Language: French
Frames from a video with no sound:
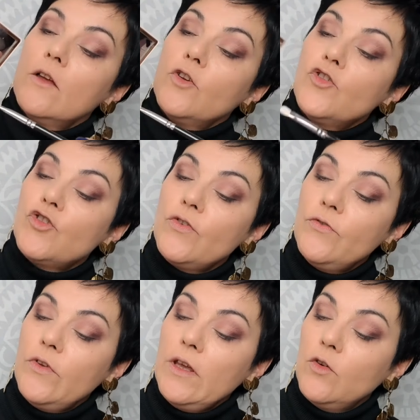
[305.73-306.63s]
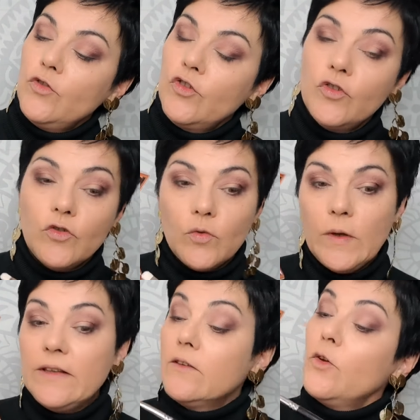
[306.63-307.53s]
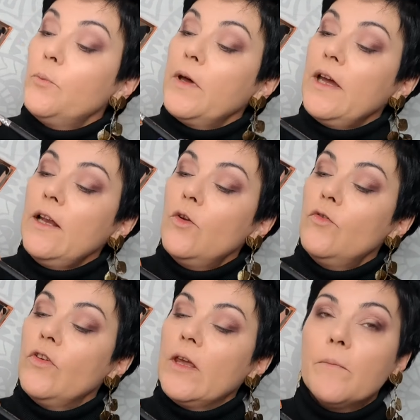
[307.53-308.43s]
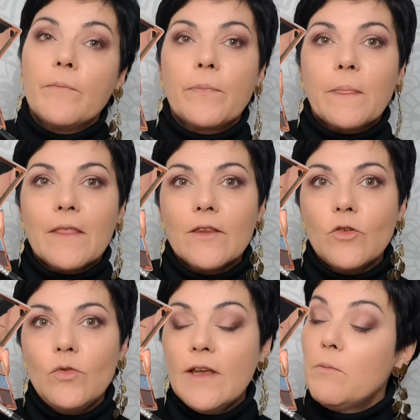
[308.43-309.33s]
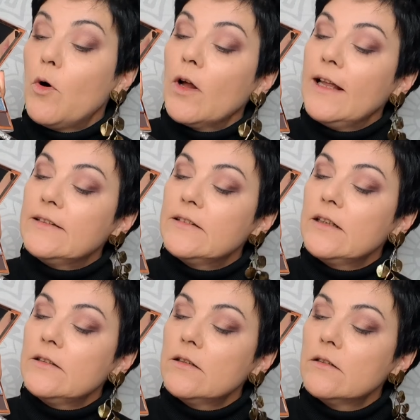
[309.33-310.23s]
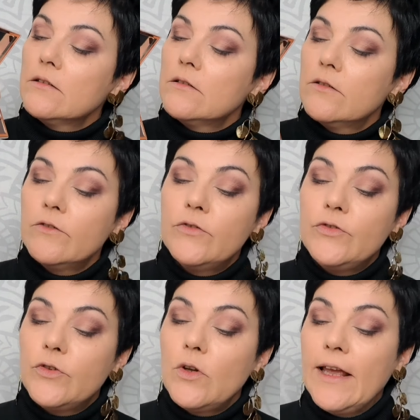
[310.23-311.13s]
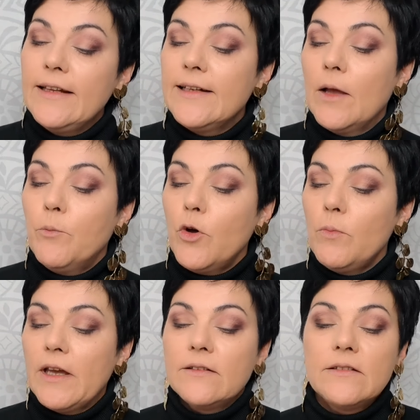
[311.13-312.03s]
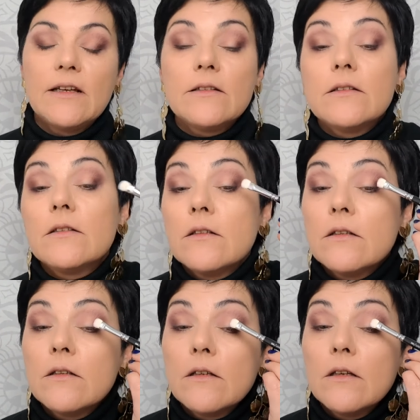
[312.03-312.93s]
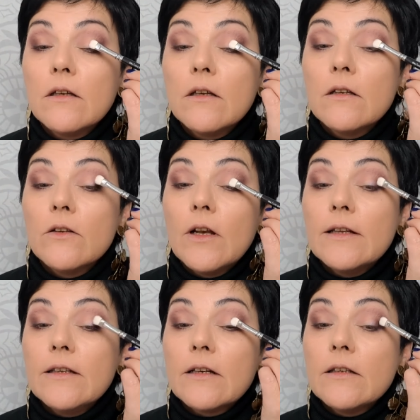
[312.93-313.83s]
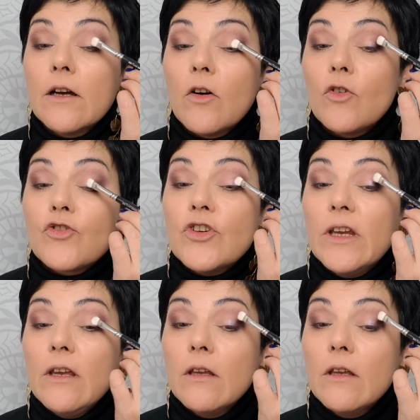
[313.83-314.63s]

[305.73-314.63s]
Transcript: Je vais ensuite prélever tout d'abord, la teinte violette, la première teinte de la dernière rangée.